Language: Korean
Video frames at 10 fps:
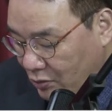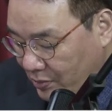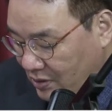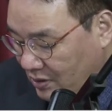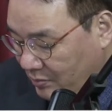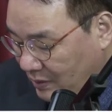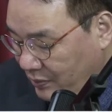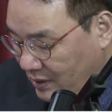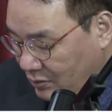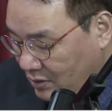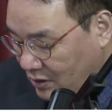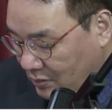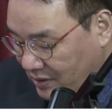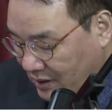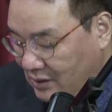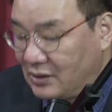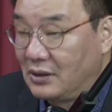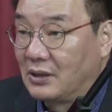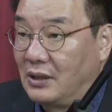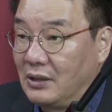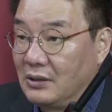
투표를 지금 발표를 하고 있는 겁니다. 그러니까